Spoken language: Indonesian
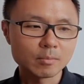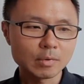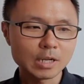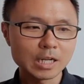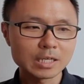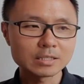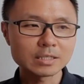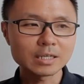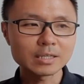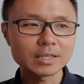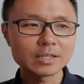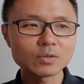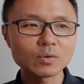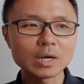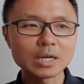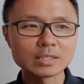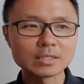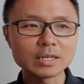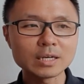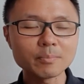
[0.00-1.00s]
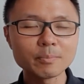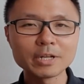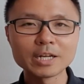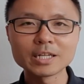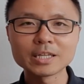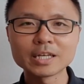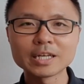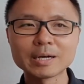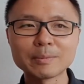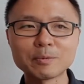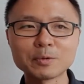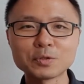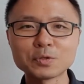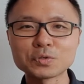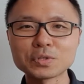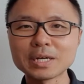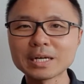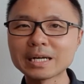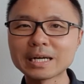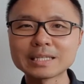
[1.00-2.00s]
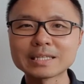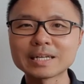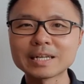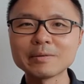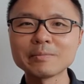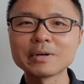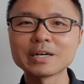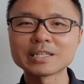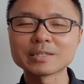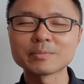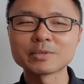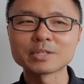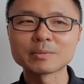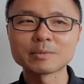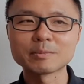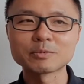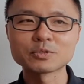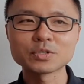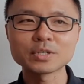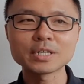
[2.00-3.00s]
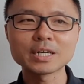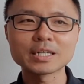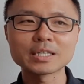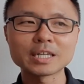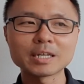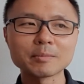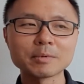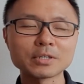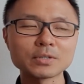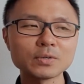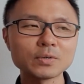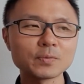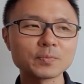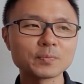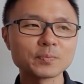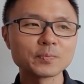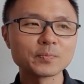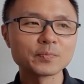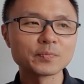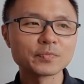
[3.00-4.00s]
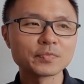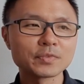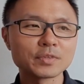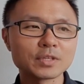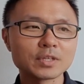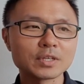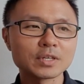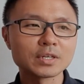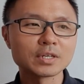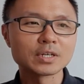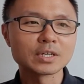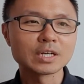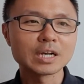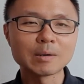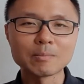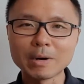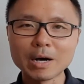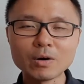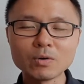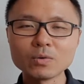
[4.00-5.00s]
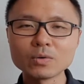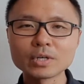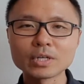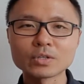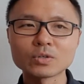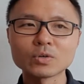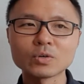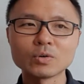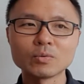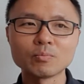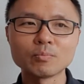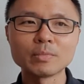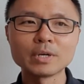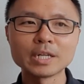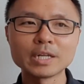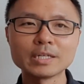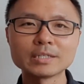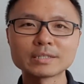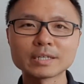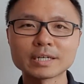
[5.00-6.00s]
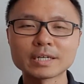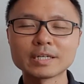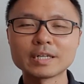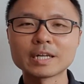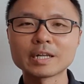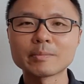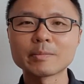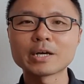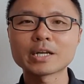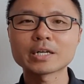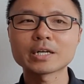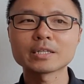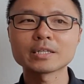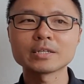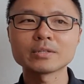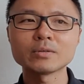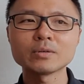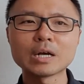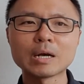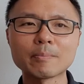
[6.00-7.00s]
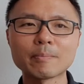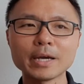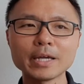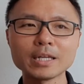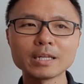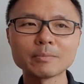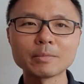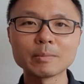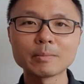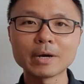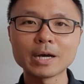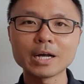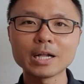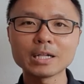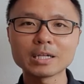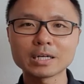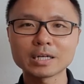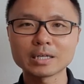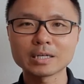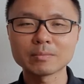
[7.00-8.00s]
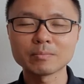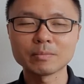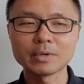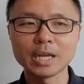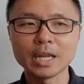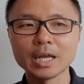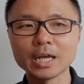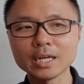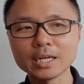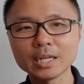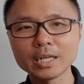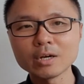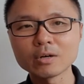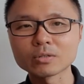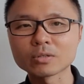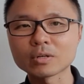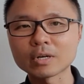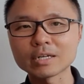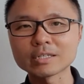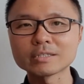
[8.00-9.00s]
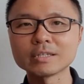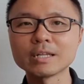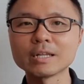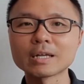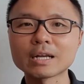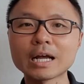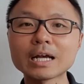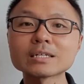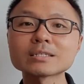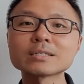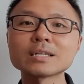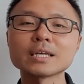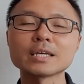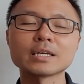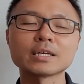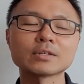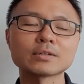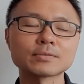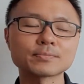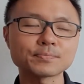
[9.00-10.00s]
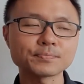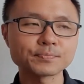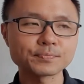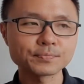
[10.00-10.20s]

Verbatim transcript: Pada saat itu aja beda 30 juta nggak terima teman-teman. Maksudnya nggak terima tuh nggak mau gitu beli di secondary market itu ngapain lebih mahal mendingan di authorized dealer asli ya.